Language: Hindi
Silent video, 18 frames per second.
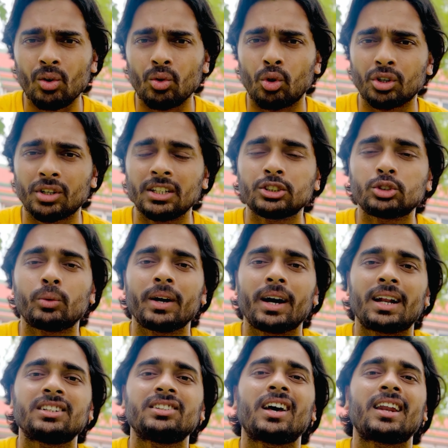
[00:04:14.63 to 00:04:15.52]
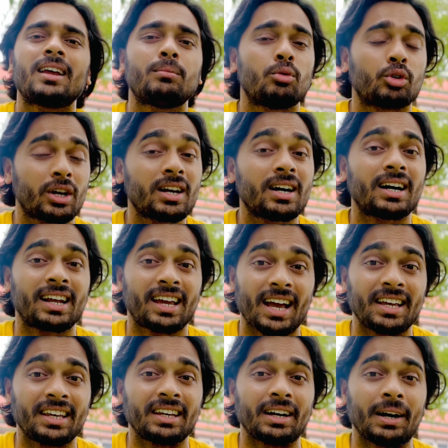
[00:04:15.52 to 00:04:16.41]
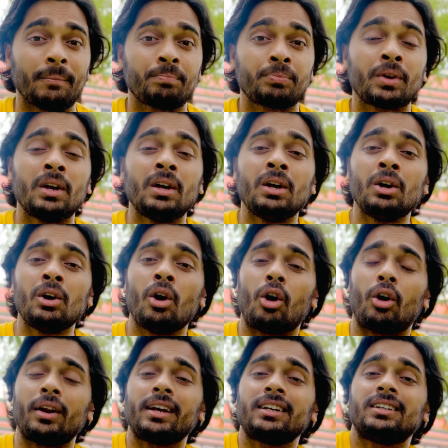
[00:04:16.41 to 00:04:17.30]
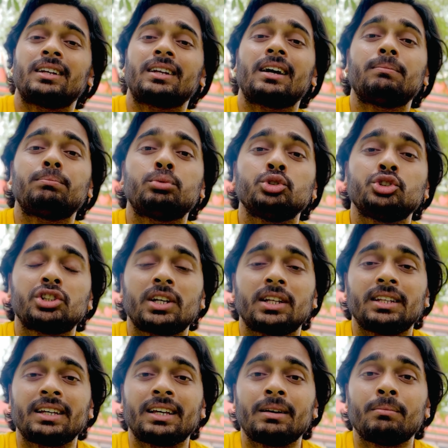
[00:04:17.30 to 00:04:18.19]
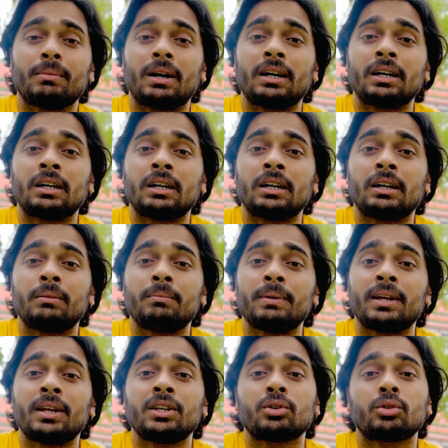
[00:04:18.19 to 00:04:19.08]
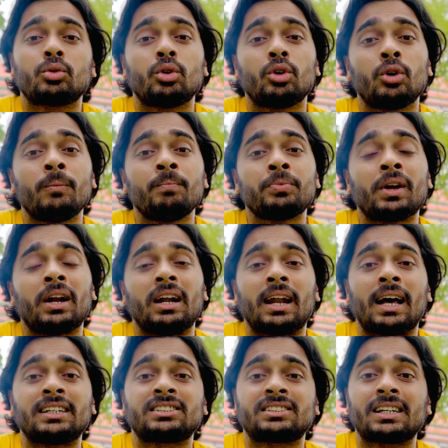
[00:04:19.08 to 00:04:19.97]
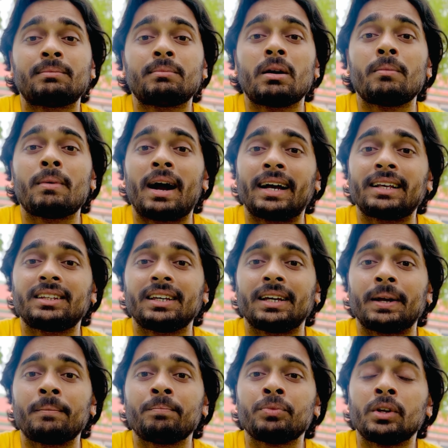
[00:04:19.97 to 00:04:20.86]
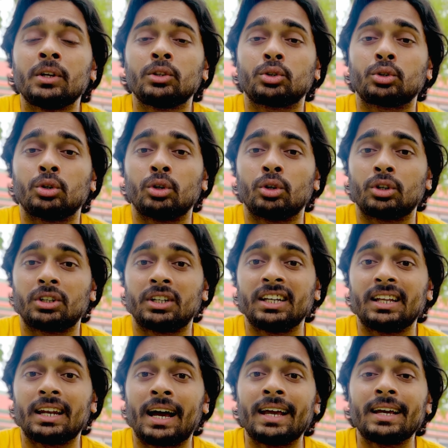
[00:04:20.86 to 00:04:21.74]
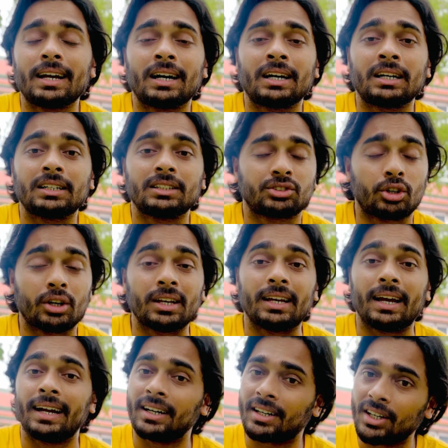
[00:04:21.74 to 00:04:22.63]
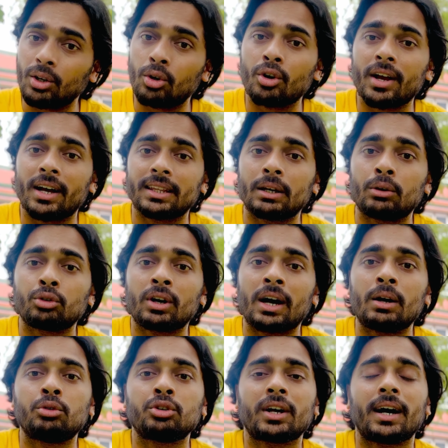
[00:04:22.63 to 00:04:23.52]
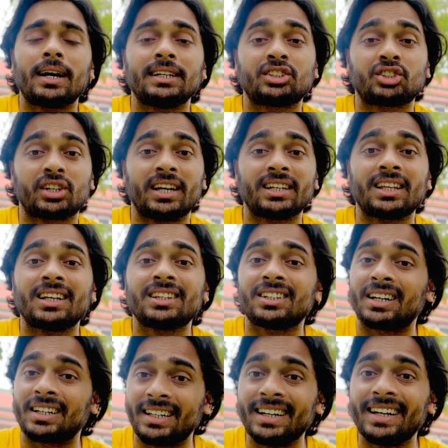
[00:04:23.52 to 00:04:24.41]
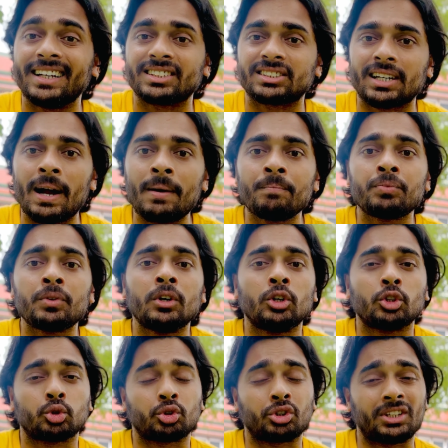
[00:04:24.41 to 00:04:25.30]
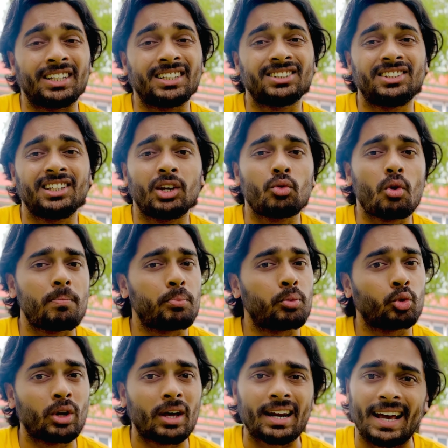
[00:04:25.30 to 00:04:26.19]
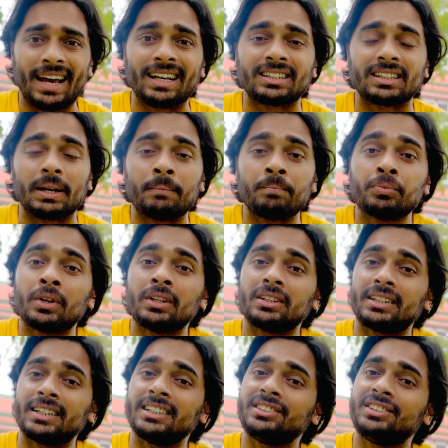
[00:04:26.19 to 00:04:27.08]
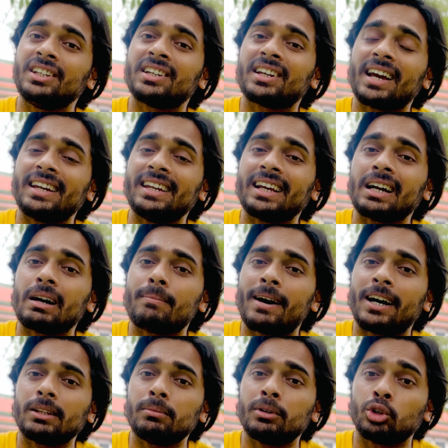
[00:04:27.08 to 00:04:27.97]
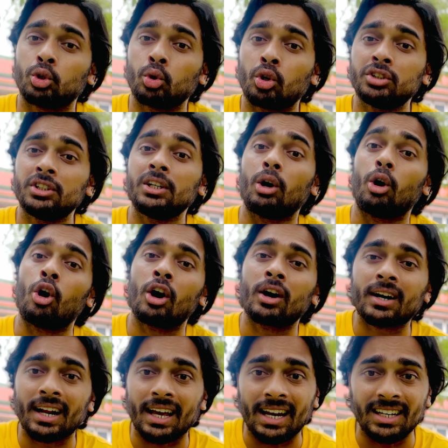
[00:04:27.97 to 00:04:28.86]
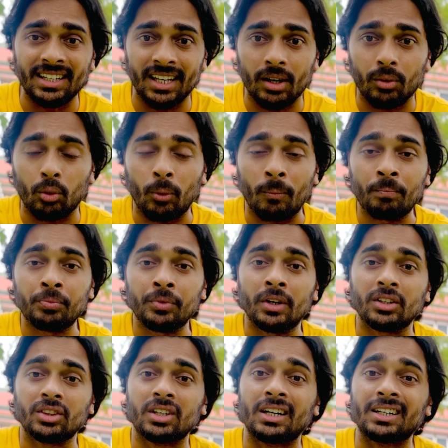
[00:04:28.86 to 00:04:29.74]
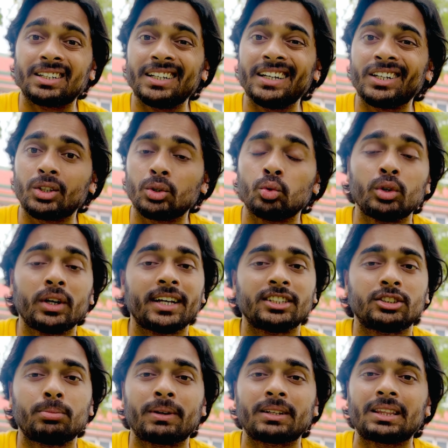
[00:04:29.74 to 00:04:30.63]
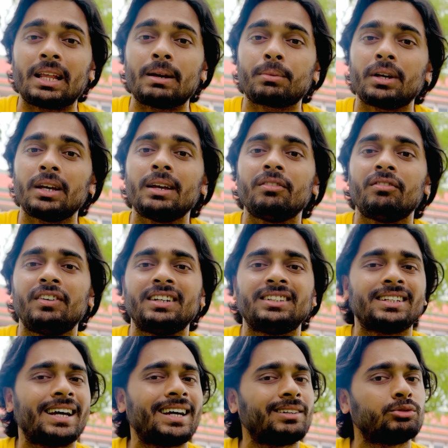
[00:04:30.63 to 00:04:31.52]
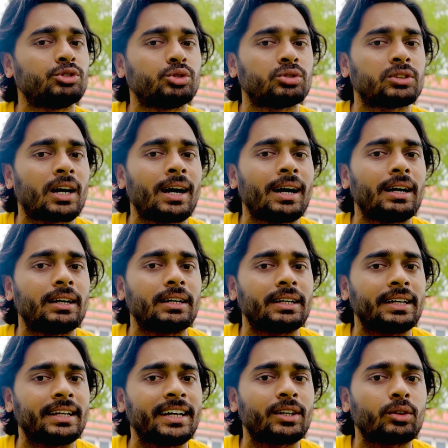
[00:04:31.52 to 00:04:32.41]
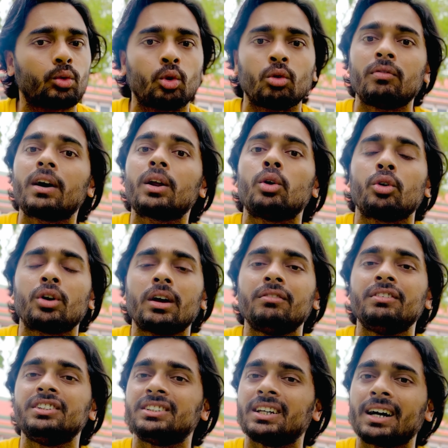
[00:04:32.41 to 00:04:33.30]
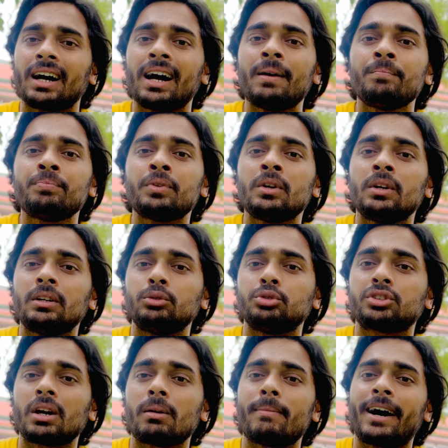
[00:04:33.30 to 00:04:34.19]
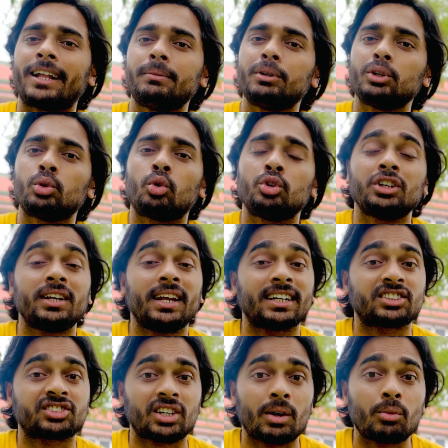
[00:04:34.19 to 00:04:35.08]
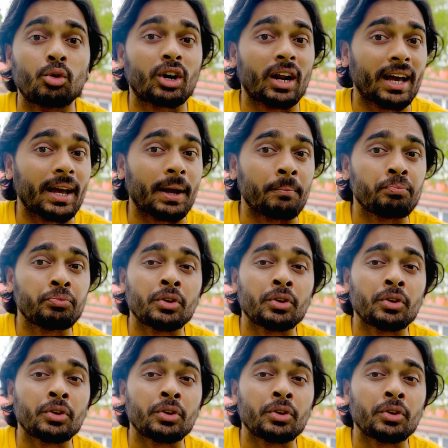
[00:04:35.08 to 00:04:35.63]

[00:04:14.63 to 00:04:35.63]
होटल्स वगैरह सारे बुकिंग करके आइएगा और एक जन का पूछ रहे थे कि आ, मेरे को लास्ट टाइम हम आए थे तो डिनाई सॉरी एंट्री हो गया था उनका उनका स्टे था थर्टी डेज का तो तीस दिन वो पूरा रहे थे तीस दिन रहने के बाद में दो दिन और रह लिए वो थर्टी टू डेज मतलब कि वीज़ा उनका डेट ओवर हो गया वीज़ा का उसके बाद भी दो दिन एक्स्ट्रा वो रहे